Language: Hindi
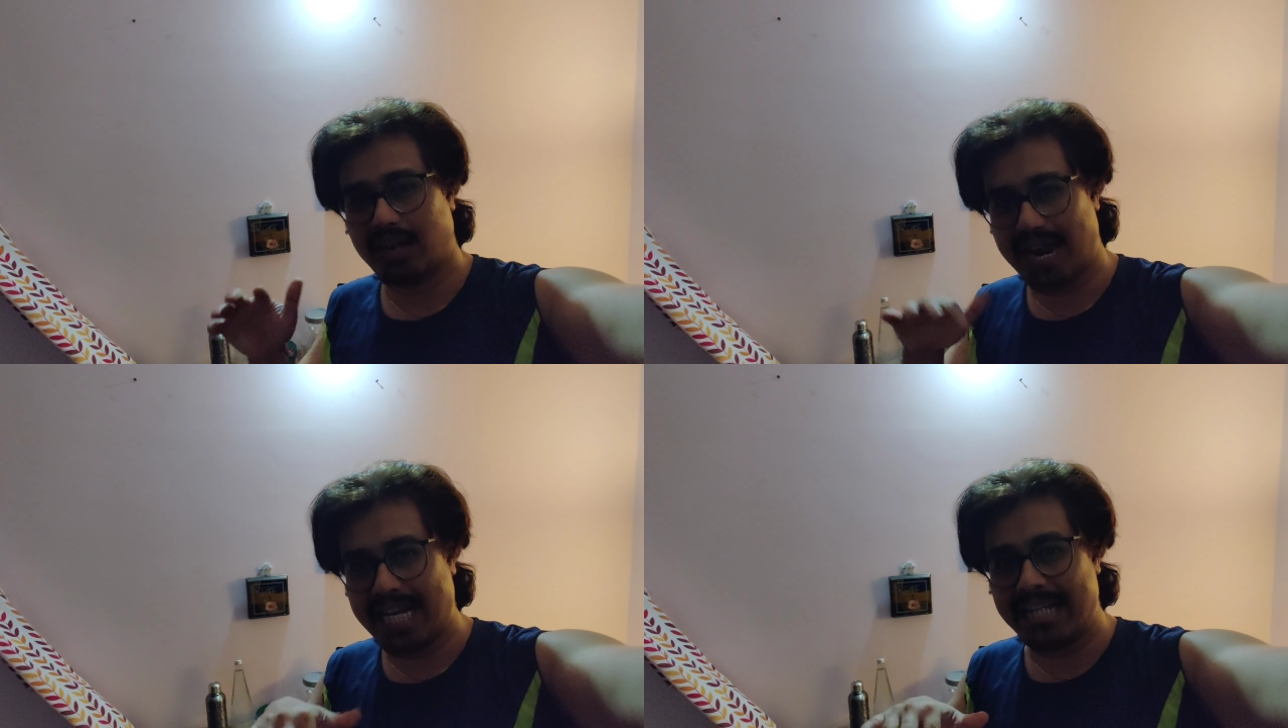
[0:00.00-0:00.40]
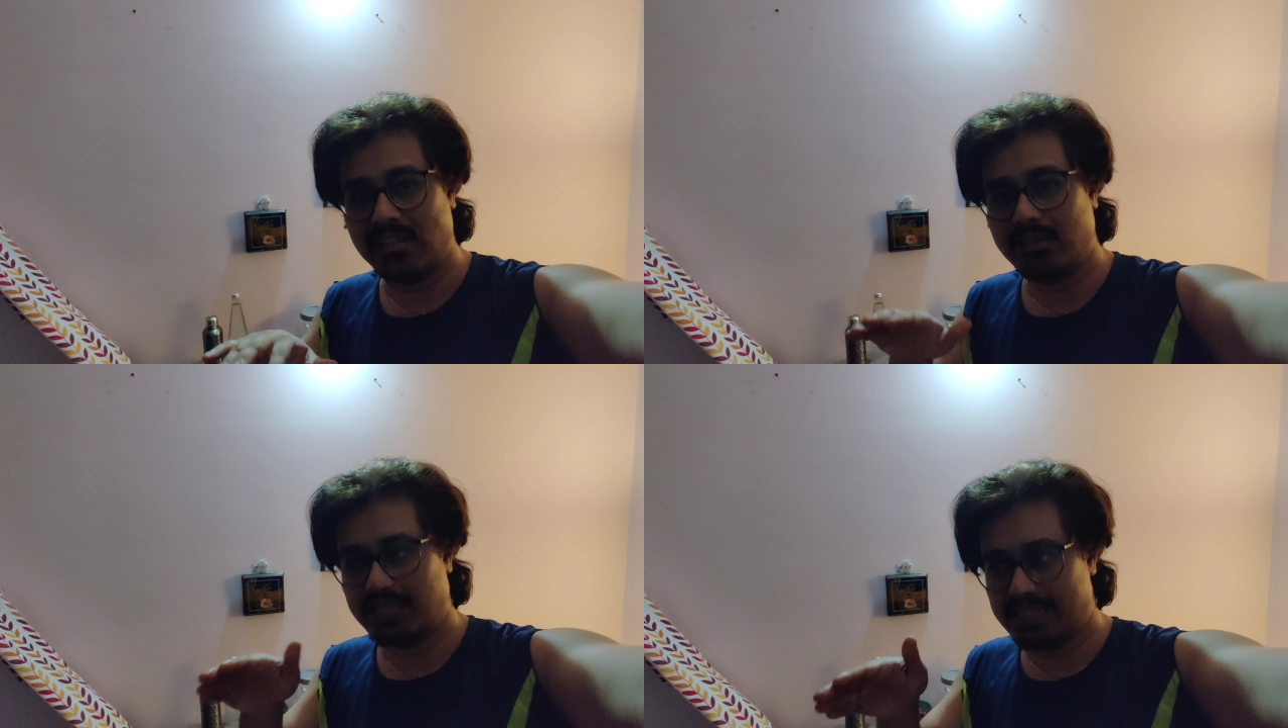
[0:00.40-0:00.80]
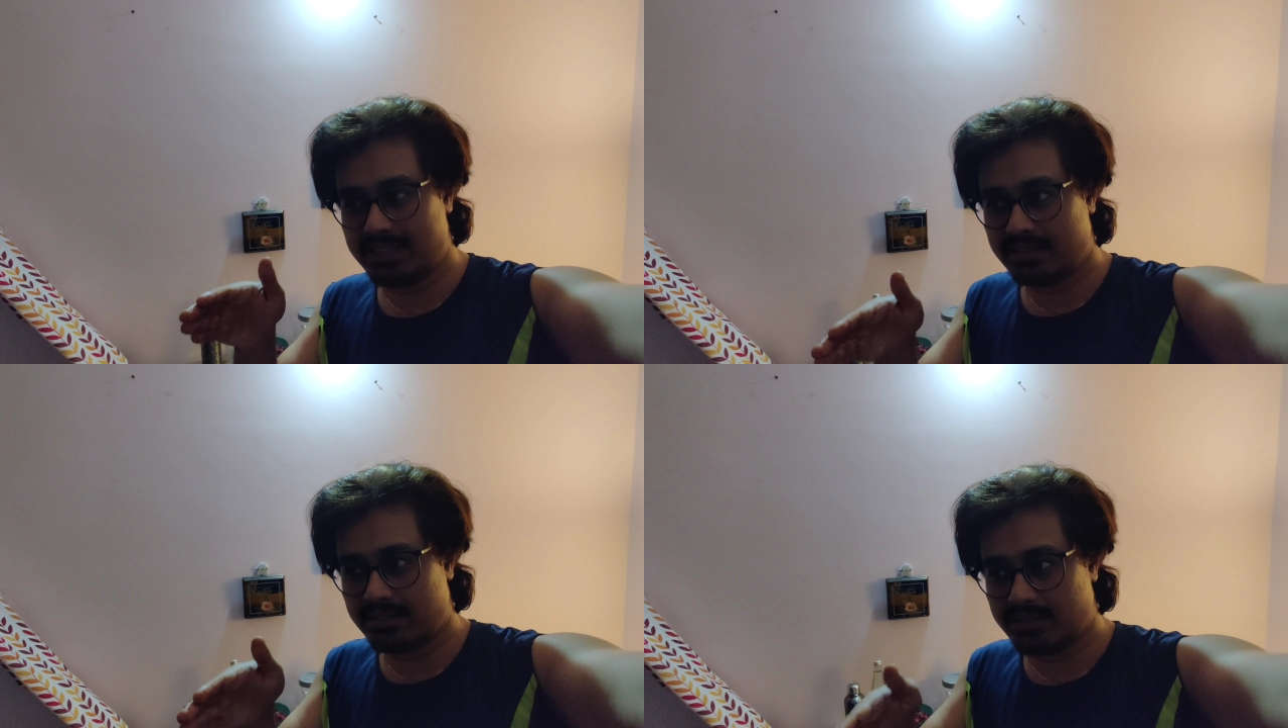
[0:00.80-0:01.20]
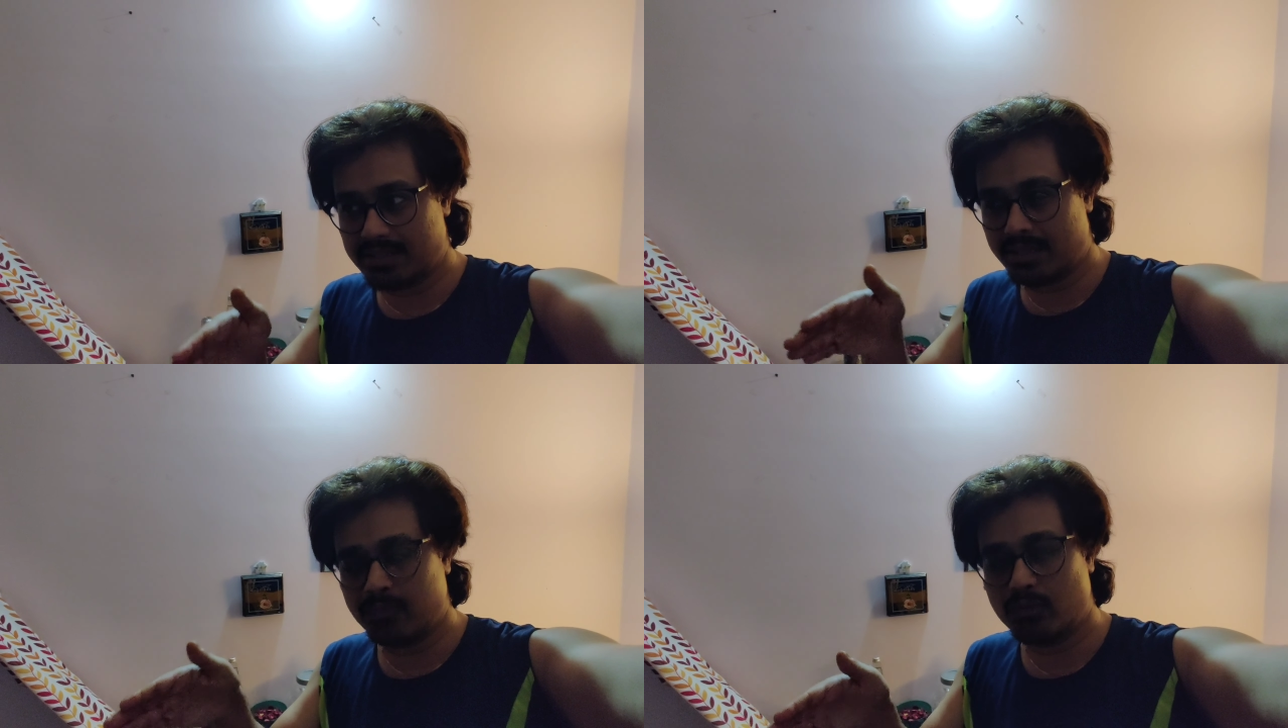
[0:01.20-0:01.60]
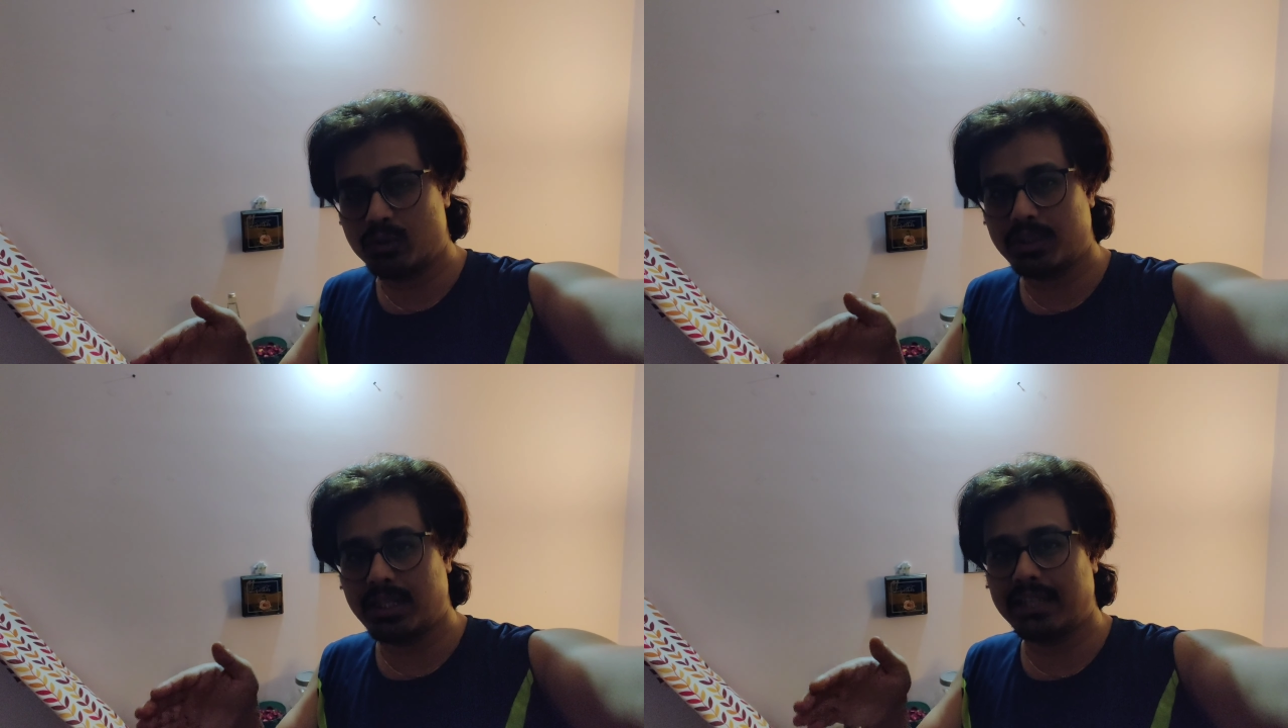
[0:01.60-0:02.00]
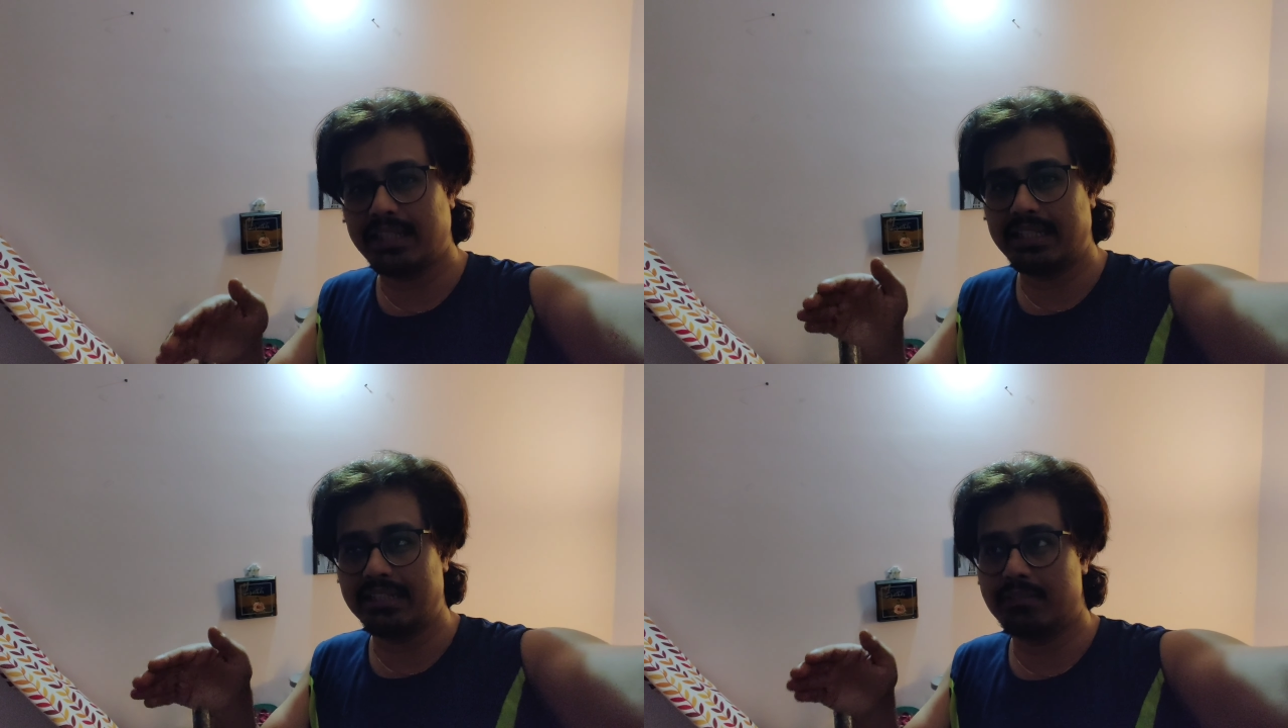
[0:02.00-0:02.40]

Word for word: राइट नाउ एटलीस्ट सीज़न फोर से आई थिंक इट